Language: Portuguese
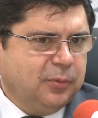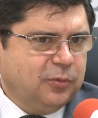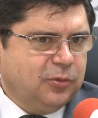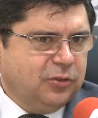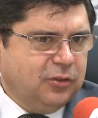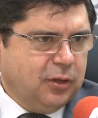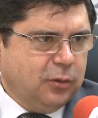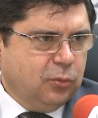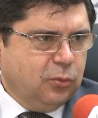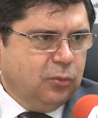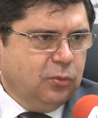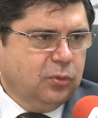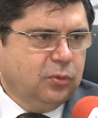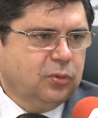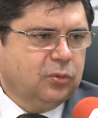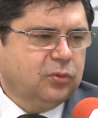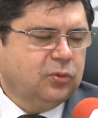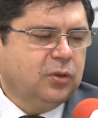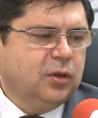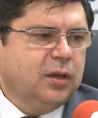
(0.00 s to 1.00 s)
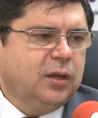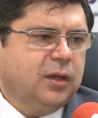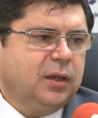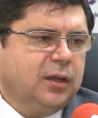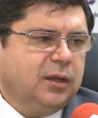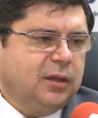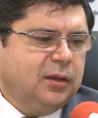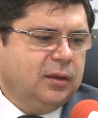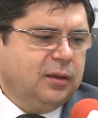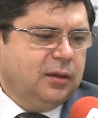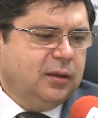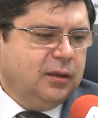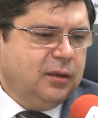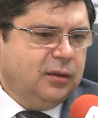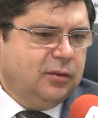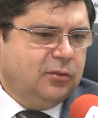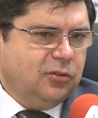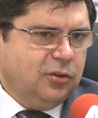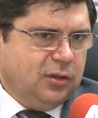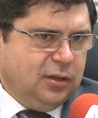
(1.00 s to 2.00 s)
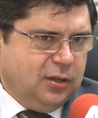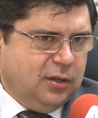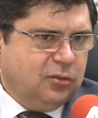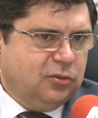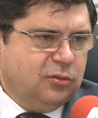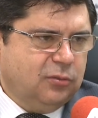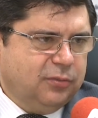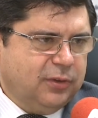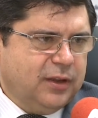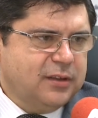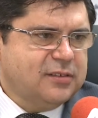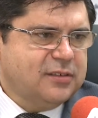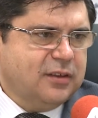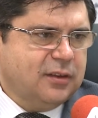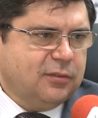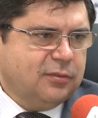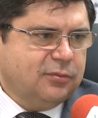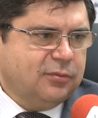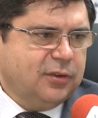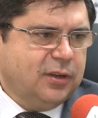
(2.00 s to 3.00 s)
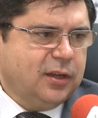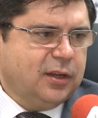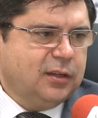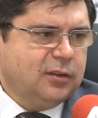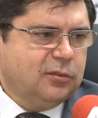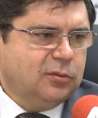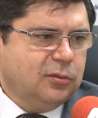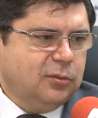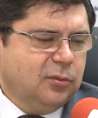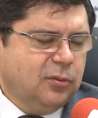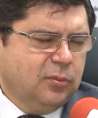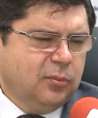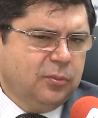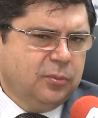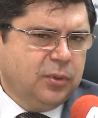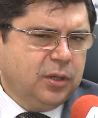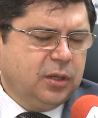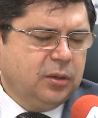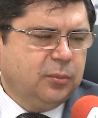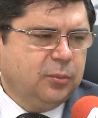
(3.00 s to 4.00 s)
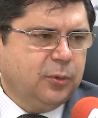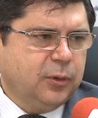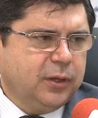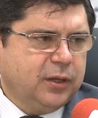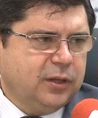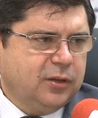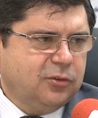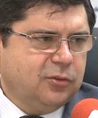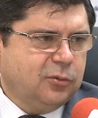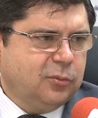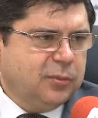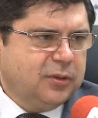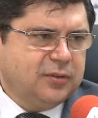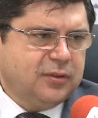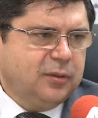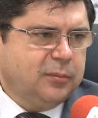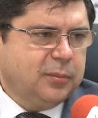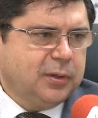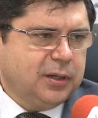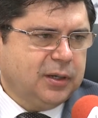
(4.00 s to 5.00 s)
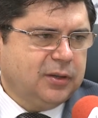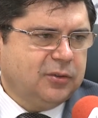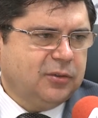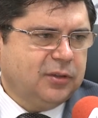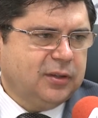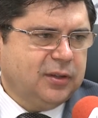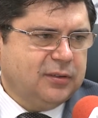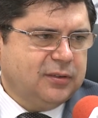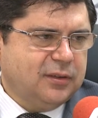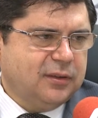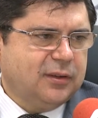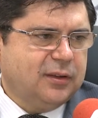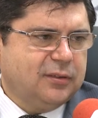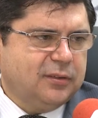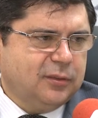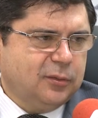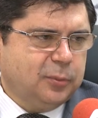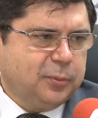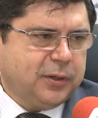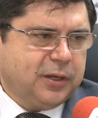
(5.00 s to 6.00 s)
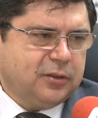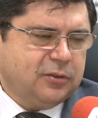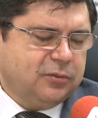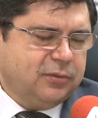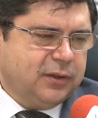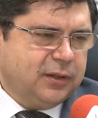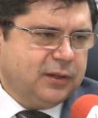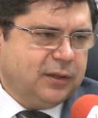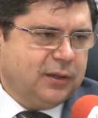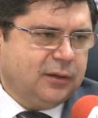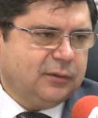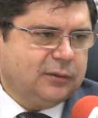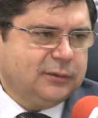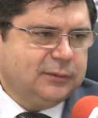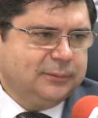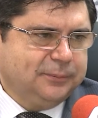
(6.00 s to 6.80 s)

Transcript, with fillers: seguros e de que isso vai ser feito com um mínimo aí de uma semana de antecedência do prazo fatal.